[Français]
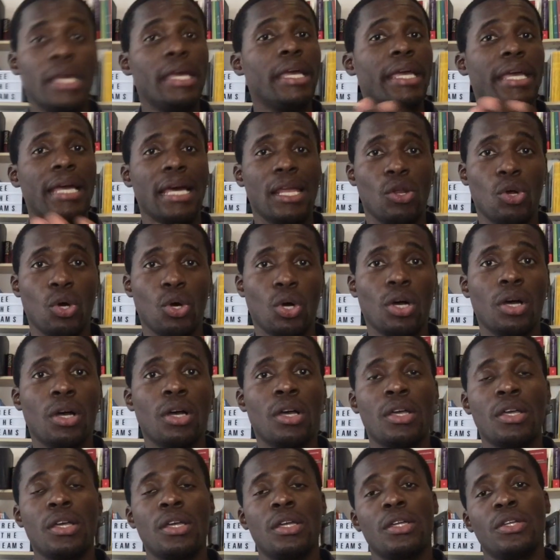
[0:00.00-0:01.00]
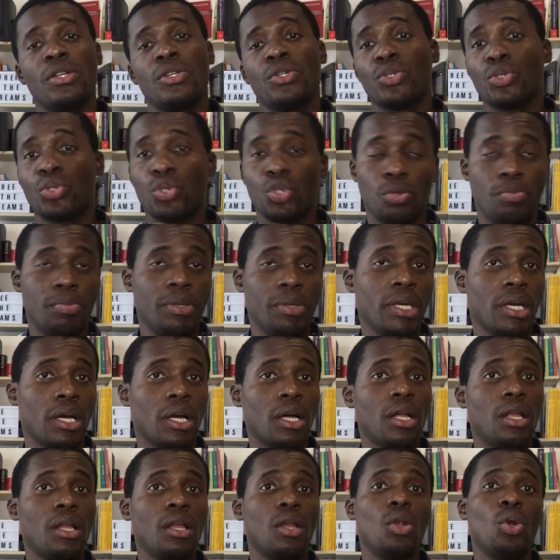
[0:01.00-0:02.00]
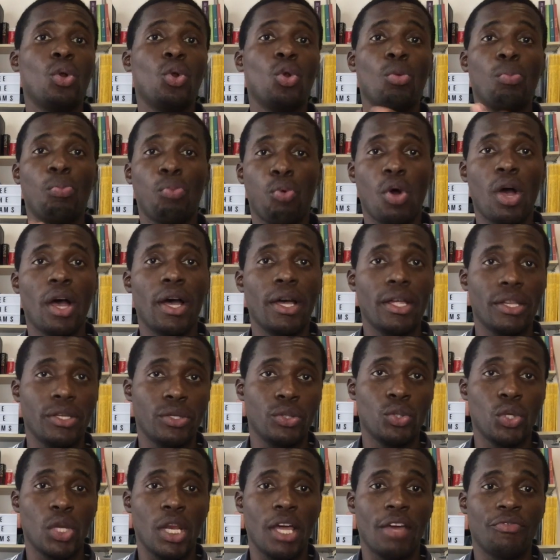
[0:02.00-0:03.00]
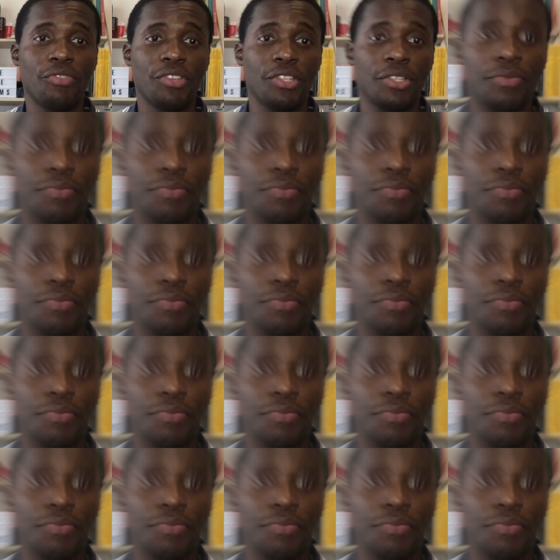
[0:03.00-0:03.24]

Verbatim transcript: et alors subir le poids de la vie.